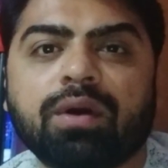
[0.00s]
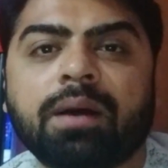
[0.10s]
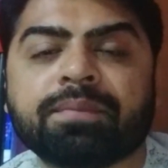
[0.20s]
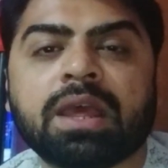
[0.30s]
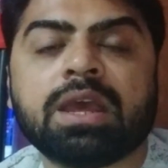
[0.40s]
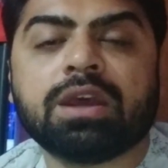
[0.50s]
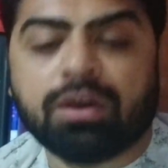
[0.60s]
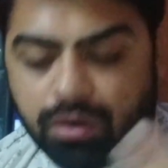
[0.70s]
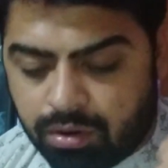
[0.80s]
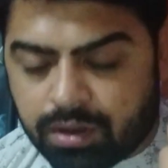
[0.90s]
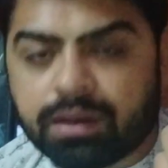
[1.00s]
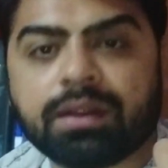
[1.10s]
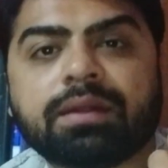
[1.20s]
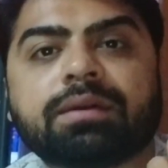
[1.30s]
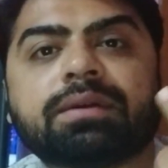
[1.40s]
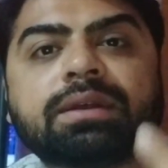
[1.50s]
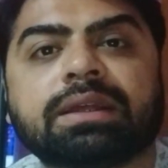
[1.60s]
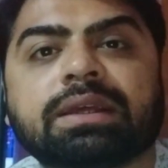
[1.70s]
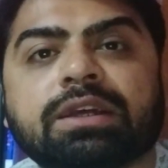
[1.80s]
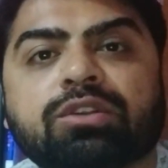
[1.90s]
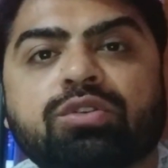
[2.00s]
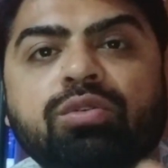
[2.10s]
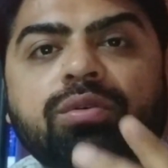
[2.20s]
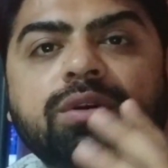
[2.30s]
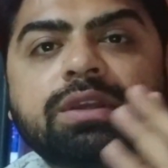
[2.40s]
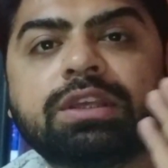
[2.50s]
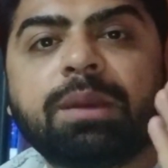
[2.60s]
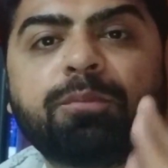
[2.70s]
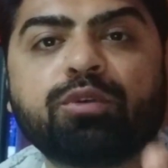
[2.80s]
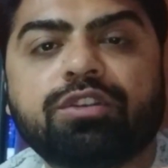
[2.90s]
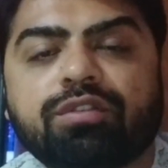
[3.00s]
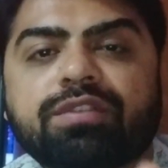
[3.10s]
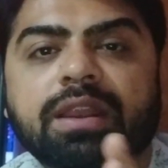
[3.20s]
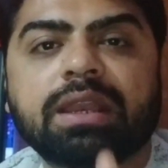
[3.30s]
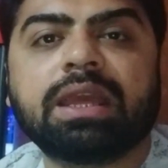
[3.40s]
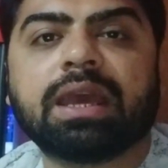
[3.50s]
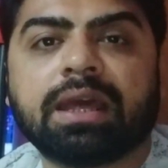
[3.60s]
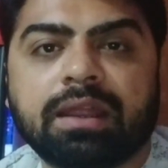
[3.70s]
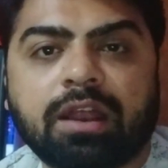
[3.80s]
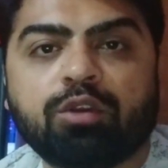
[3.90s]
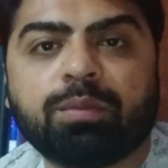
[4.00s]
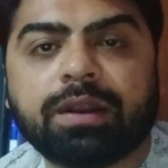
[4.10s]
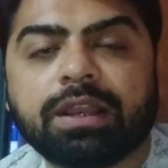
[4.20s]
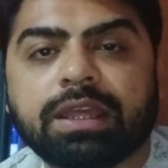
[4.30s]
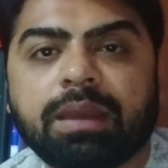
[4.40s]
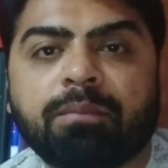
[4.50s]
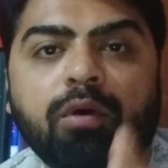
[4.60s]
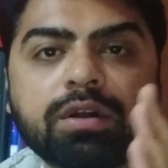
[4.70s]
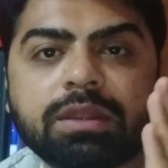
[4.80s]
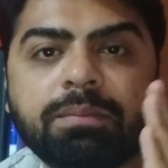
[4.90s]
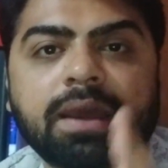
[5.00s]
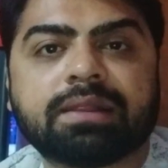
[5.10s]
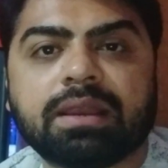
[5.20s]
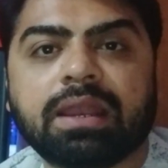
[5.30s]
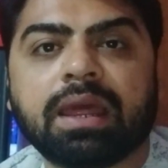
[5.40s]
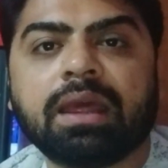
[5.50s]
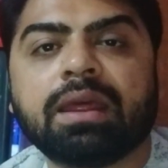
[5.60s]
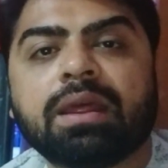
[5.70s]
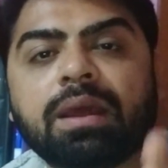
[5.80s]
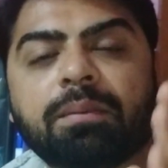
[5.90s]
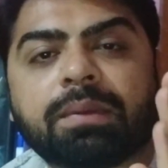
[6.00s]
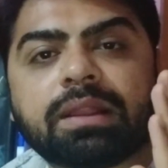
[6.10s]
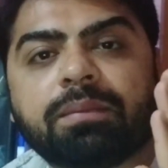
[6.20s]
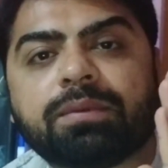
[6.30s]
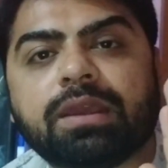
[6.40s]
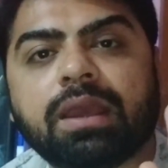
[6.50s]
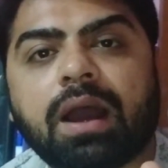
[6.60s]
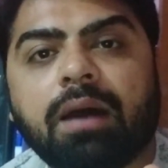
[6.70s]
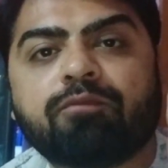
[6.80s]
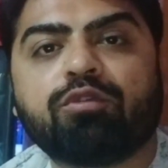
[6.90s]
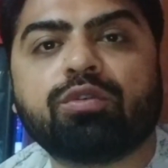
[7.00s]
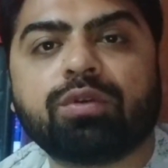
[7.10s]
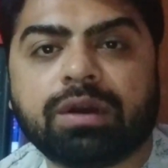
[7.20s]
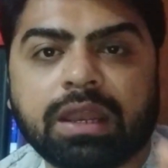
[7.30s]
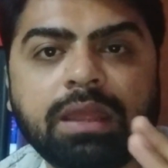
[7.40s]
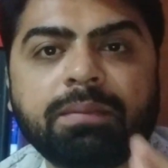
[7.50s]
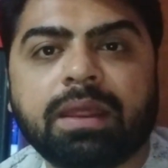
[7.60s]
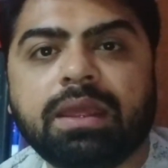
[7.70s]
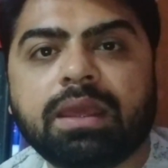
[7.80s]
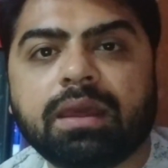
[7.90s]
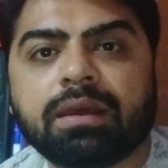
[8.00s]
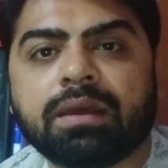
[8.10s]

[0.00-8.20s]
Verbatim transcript: होगा और तो ये पूरी जो जर्नी है रानू मंडल की ये बहुत ही बेहतरीन है मतलब कि अब वो गरीब नहीं है